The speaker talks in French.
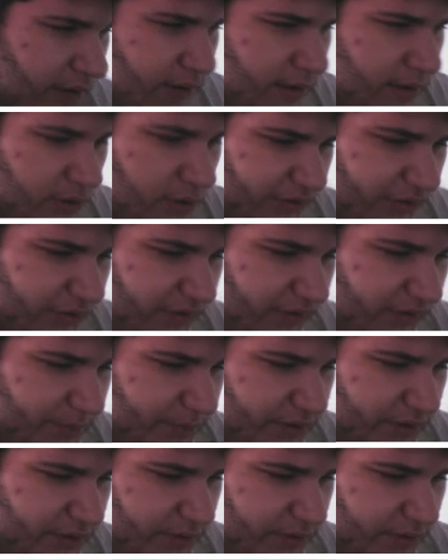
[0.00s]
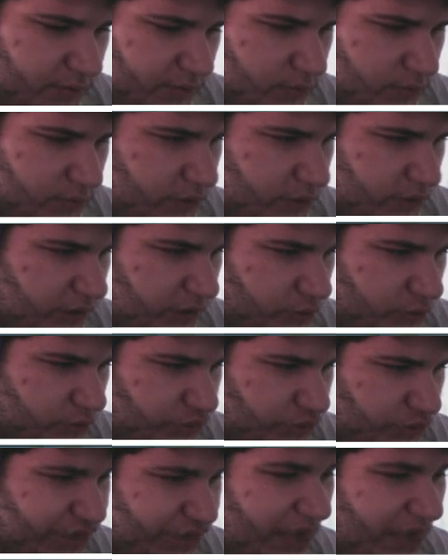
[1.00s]
On va frapper quelques
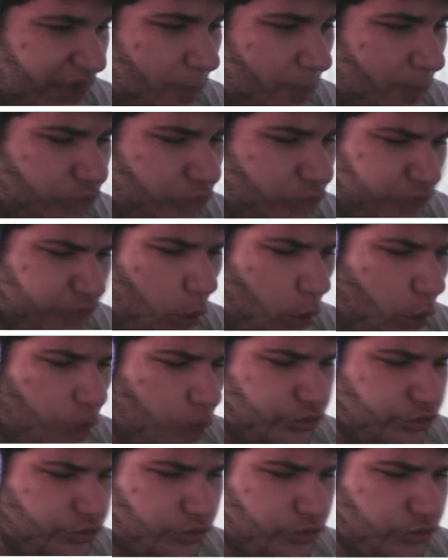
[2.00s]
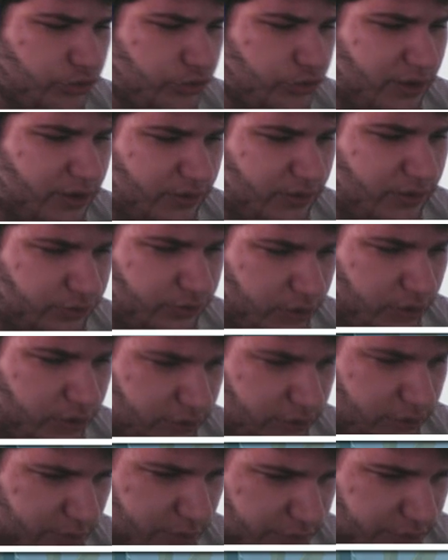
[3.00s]
dégâts monstrueux du, du Non,
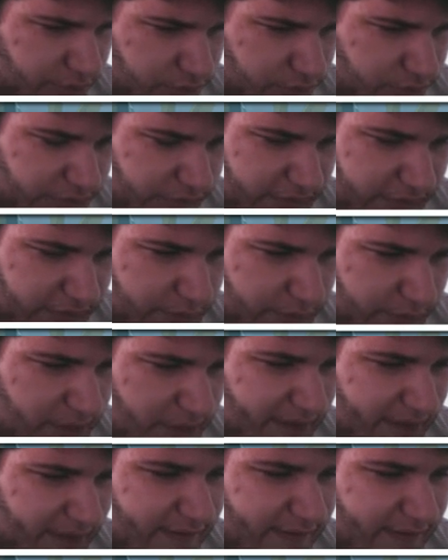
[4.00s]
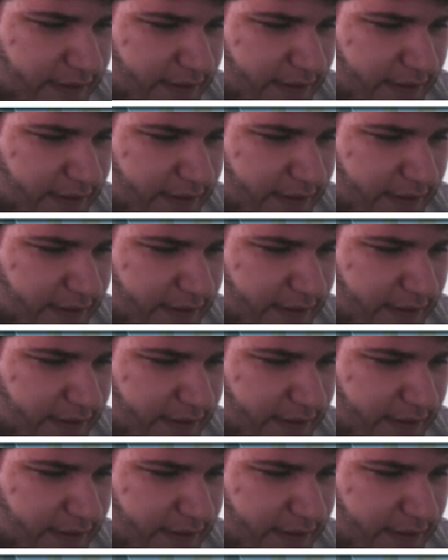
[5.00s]
pas du tout, en fait, c'est un peu de la merde.